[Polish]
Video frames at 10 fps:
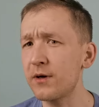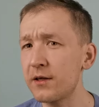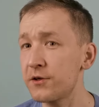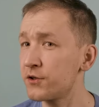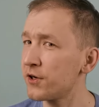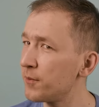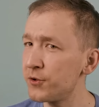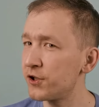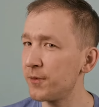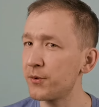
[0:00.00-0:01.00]
teoretycznie nie
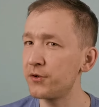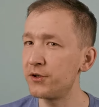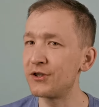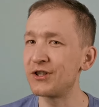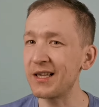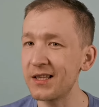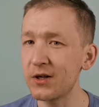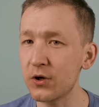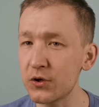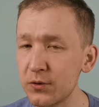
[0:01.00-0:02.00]
musicie ponosić
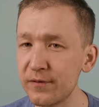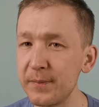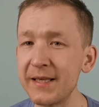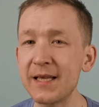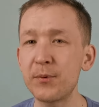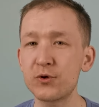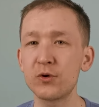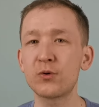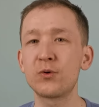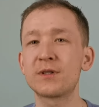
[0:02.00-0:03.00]
żadnych kosztów. My na
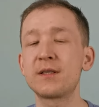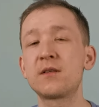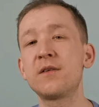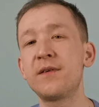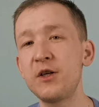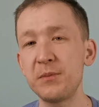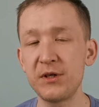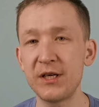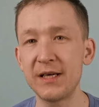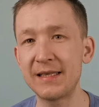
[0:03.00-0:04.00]
początku zdecydowaliśmy
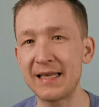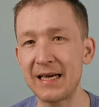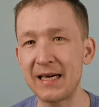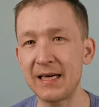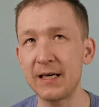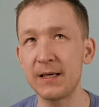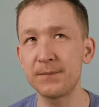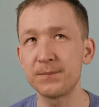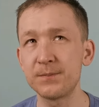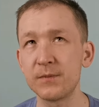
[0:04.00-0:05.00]
się
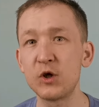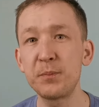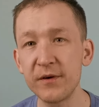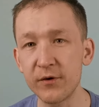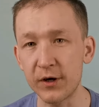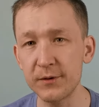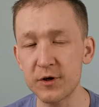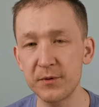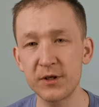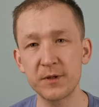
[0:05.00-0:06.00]
na śpiwory,
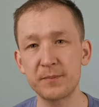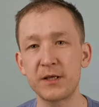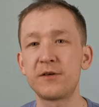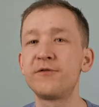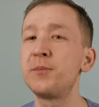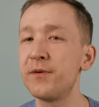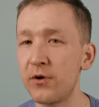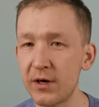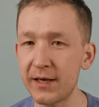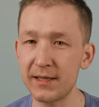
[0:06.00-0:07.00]
że będziemy spać w
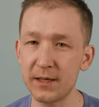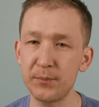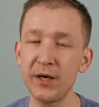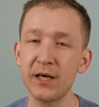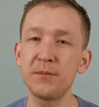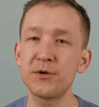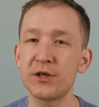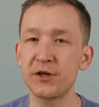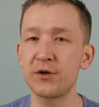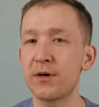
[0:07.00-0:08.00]
śpiworach, jednak po jakimś
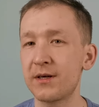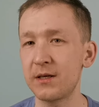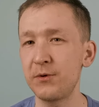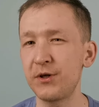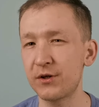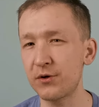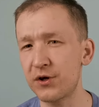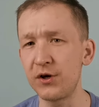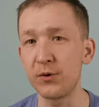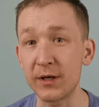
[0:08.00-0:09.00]
czasie okazały się
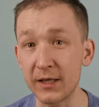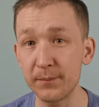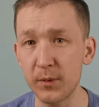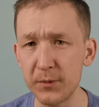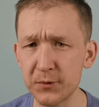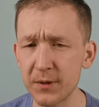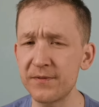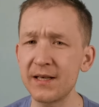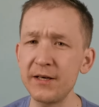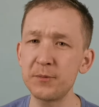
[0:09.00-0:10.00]
troszkę nieudanym pomysłem.
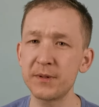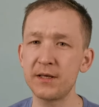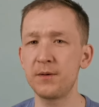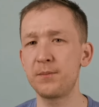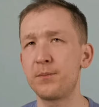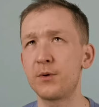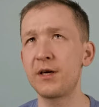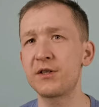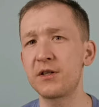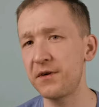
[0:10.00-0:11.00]
Wydaliśmy na nie
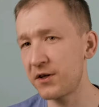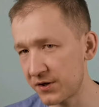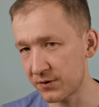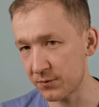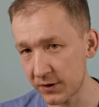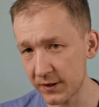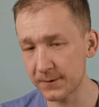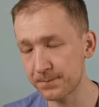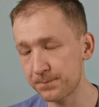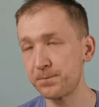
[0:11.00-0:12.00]
bodajże 200
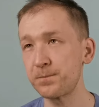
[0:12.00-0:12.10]
złotych